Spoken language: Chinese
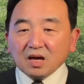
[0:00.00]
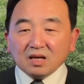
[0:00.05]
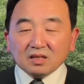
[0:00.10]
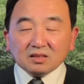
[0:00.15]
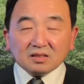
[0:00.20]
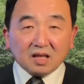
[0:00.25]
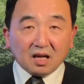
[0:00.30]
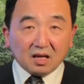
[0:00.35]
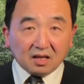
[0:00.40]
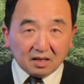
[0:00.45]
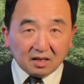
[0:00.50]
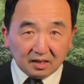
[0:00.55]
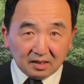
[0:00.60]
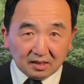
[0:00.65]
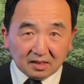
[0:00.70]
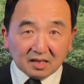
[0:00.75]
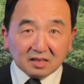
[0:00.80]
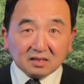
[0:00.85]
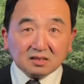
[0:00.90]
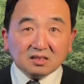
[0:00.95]
但
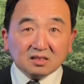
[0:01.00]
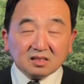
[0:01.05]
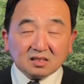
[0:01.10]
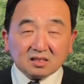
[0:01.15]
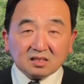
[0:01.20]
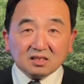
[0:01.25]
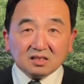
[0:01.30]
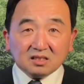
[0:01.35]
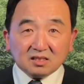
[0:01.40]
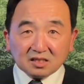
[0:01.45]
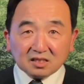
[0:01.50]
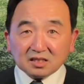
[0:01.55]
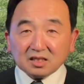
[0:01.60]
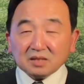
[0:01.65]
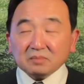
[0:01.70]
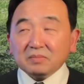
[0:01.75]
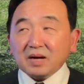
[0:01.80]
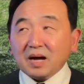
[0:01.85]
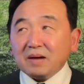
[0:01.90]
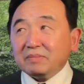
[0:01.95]
黑天鹅是正
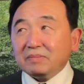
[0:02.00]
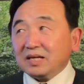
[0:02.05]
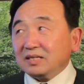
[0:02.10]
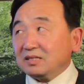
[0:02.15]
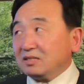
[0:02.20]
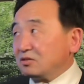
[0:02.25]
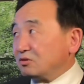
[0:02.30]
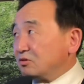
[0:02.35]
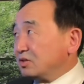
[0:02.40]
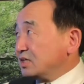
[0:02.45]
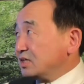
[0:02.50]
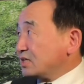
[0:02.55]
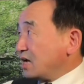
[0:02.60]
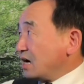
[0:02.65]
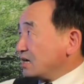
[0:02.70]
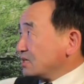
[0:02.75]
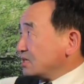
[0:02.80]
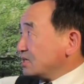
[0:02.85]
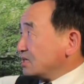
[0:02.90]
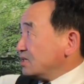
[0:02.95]
经八百的。所以
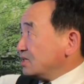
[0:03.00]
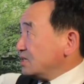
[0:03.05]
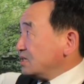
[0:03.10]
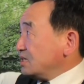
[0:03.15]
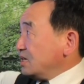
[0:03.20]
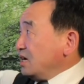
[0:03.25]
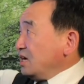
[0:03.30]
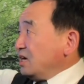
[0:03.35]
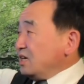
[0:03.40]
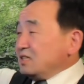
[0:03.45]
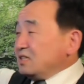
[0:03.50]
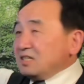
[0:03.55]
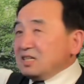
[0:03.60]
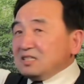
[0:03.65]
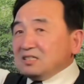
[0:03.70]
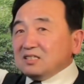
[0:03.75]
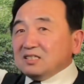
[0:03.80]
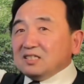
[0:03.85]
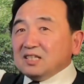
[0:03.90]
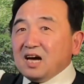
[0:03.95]
当时
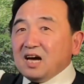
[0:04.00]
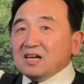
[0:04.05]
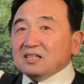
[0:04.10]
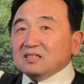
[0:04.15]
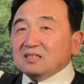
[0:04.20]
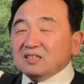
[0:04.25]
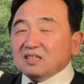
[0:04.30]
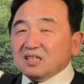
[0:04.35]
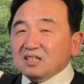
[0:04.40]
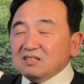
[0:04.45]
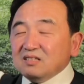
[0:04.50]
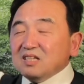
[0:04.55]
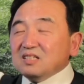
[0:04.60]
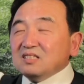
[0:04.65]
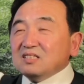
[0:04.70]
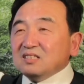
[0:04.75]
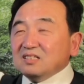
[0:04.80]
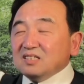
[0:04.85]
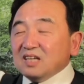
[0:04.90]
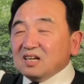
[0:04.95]
任志强，要
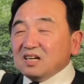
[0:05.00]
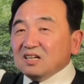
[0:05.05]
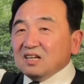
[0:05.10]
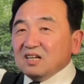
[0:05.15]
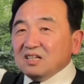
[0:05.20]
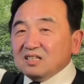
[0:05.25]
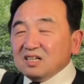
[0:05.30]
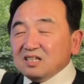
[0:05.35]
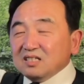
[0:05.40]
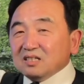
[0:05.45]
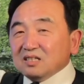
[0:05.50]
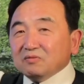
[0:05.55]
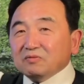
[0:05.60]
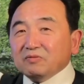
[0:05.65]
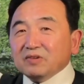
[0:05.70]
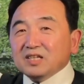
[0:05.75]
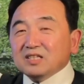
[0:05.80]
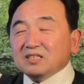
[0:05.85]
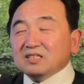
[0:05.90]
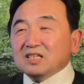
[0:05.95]
任志强，任正
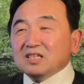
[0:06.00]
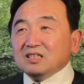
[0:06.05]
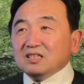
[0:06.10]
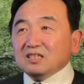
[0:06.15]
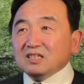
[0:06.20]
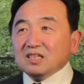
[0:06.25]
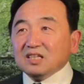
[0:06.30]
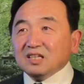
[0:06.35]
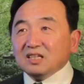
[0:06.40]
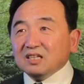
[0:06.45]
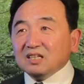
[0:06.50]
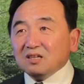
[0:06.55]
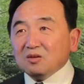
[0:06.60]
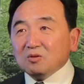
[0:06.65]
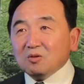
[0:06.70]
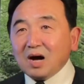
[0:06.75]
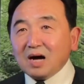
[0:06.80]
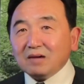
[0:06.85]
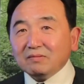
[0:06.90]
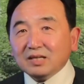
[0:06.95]
非任这个
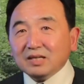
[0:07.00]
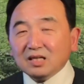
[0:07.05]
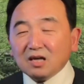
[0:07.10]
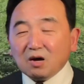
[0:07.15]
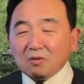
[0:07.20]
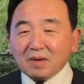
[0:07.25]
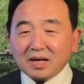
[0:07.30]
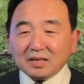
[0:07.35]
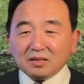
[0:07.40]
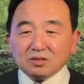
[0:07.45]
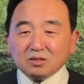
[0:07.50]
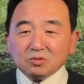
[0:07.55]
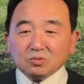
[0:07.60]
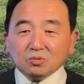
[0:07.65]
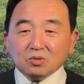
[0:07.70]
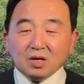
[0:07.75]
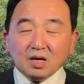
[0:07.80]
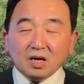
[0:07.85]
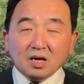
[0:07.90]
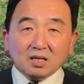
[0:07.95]
华为老板的时
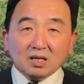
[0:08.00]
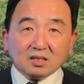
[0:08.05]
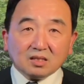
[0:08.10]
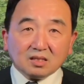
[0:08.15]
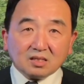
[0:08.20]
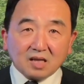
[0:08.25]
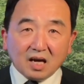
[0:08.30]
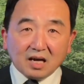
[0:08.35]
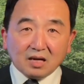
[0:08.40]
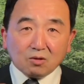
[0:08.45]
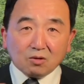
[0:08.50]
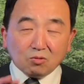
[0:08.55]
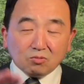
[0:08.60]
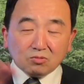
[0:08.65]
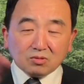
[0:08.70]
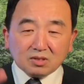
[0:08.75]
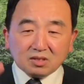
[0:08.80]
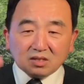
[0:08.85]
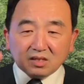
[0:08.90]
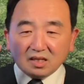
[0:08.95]
候，在
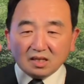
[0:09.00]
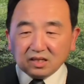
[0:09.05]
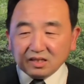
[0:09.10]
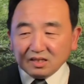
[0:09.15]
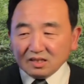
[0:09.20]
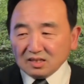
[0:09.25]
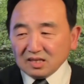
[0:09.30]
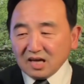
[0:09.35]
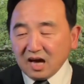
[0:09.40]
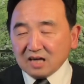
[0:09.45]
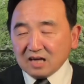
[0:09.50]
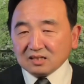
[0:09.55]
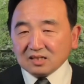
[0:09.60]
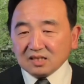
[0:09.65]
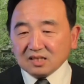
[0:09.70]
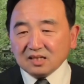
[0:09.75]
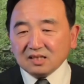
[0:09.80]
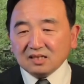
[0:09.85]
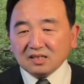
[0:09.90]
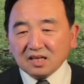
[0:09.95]
公司里养着
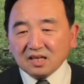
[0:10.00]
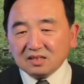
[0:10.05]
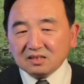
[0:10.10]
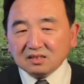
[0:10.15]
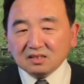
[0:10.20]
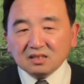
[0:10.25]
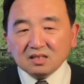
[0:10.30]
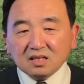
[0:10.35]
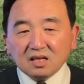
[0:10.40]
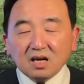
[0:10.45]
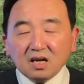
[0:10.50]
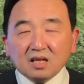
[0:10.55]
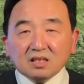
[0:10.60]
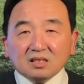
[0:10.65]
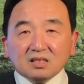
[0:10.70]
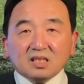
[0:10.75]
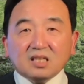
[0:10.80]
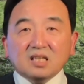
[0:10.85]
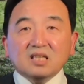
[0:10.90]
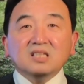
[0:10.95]
黑天鹅，
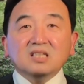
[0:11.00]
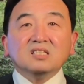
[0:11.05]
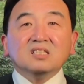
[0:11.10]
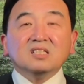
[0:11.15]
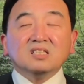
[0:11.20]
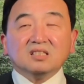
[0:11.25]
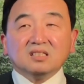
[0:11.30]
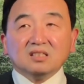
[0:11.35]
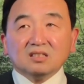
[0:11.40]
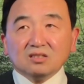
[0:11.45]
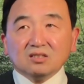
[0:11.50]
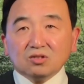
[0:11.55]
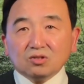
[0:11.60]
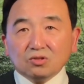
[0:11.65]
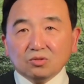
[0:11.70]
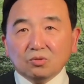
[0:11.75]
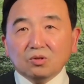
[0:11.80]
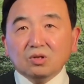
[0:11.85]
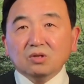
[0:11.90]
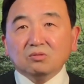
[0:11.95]
提醒
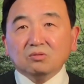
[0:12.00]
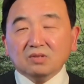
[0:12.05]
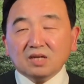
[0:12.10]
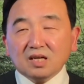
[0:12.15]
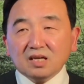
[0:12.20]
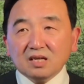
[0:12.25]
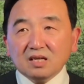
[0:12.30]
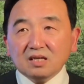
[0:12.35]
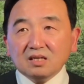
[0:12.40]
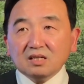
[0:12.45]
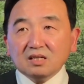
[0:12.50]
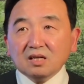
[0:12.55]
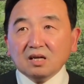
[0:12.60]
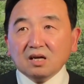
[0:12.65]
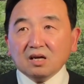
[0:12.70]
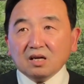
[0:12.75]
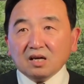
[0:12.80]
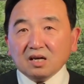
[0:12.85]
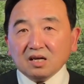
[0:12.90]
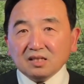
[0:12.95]
所有人。
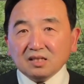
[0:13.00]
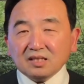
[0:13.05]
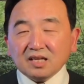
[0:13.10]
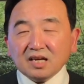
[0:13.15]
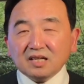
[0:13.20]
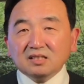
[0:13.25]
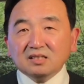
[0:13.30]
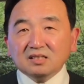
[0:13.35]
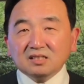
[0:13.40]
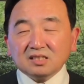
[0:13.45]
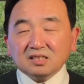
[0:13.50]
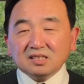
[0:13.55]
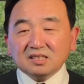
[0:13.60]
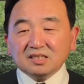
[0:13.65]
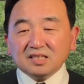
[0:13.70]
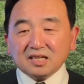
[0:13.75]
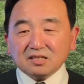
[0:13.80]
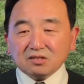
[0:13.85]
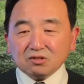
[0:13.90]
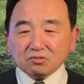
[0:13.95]
黑天鹅事
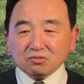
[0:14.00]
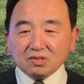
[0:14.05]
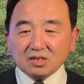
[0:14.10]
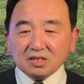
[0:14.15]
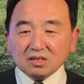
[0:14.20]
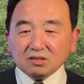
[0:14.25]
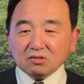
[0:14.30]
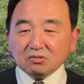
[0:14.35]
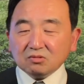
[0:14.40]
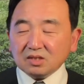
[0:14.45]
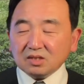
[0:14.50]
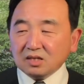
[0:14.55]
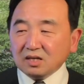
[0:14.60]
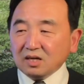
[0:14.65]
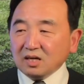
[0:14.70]
件随就是，